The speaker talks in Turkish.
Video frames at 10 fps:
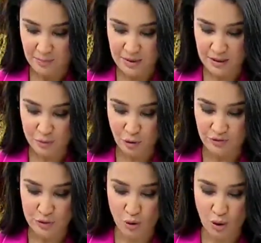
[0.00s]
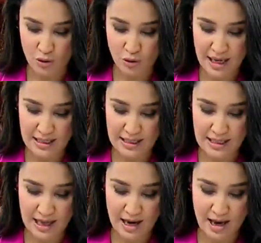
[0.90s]
Bir profesör
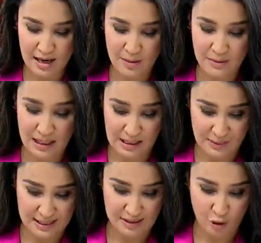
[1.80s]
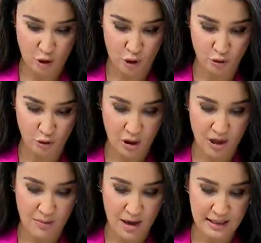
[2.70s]
elleriyle ayakkabı yalamasını gördük
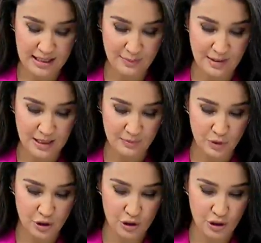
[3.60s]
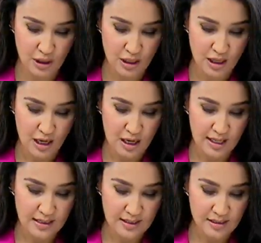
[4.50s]
ama yemin etmiş
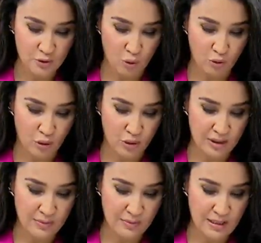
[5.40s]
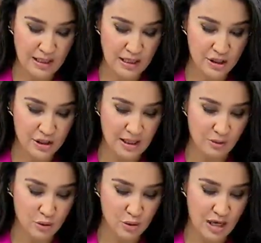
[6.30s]
anestezi doktorları birbirlerine şiddet
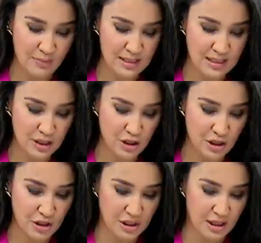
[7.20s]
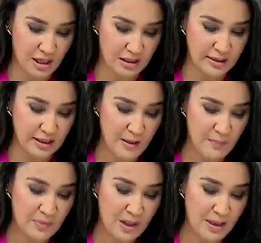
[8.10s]
göstermesine şaştık kaldık.
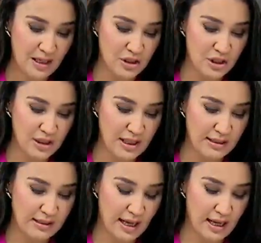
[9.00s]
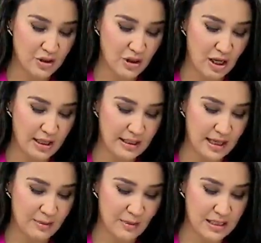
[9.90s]
Demek ki şiddet de cahil
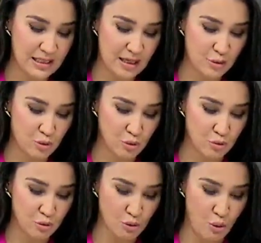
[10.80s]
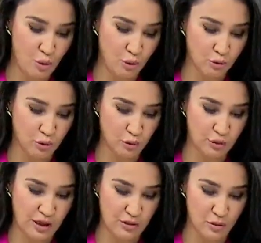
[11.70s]
kelimesiyle çürümüş oldu
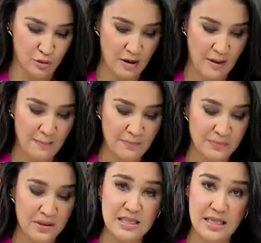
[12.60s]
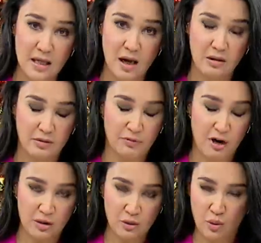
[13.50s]
deniyor. Seda Hanım
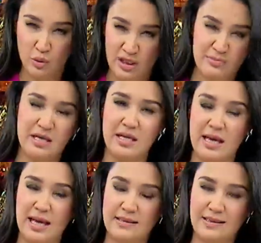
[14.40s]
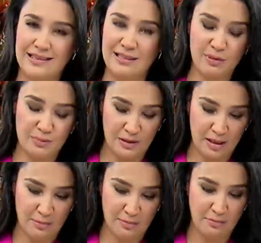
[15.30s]
farklı konuları bir araya getirdiği bir
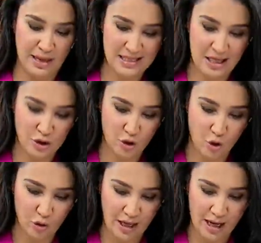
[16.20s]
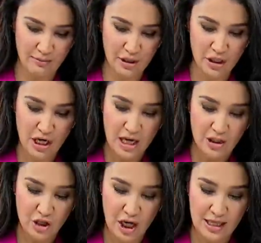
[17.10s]
e, mesaj göndermiş.
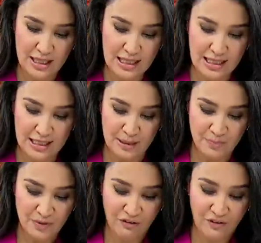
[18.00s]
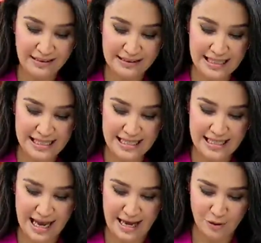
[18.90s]
Cahillik
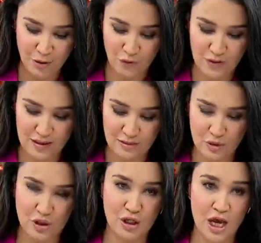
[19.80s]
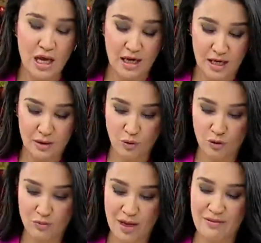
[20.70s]
filtresiyle gönderilmiş e,
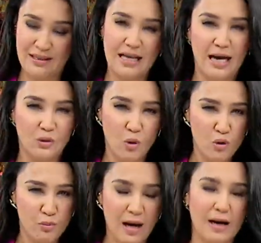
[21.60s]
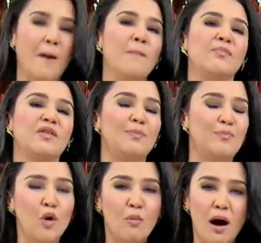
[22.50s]
yorum. Evet yani okumak
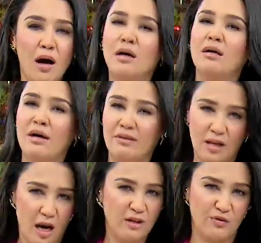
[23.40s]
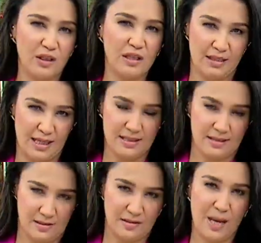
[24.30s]
diploma Evet aynı
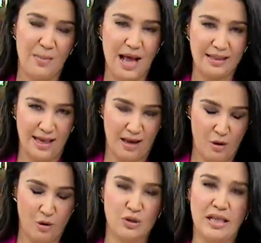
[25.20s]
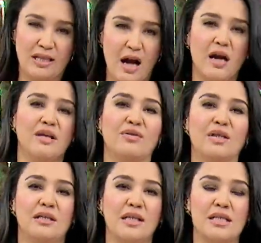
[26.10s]
fikirdeyiz temelde. Özetle aynı
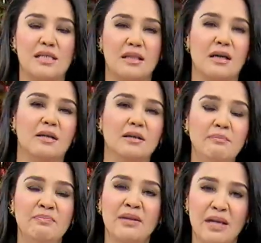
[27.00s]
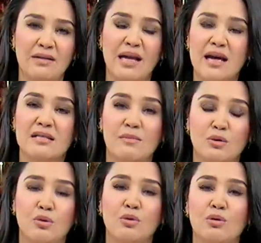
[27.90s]
fikirdeyiz Seda Hanım. Evet her zaman
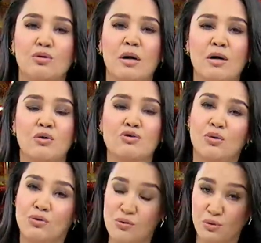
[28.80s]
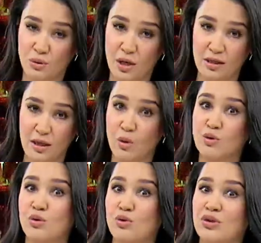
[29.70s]
okul okumak, koca koca okullardan
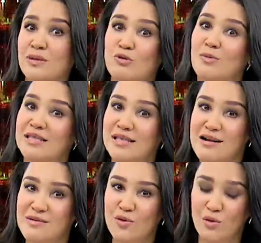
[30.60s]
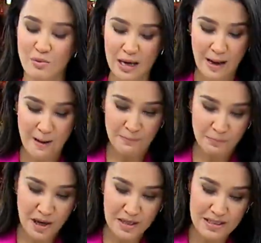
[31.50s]
koca koca diploma sahibi olmak
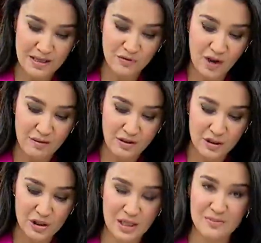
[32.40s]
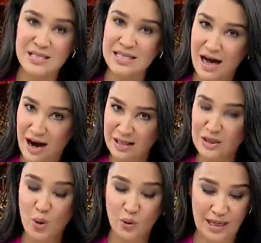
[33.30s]
maalesef davranışlarımızı aynı
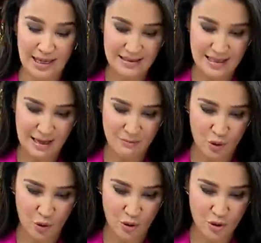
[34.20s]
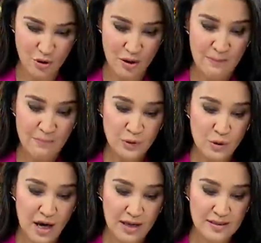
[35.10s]
yönde etkilemiyor.
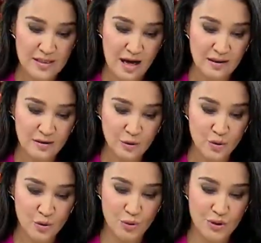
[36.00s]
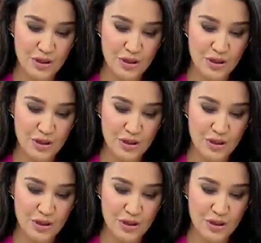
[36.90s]
Günaydın sağlıklı huzurlu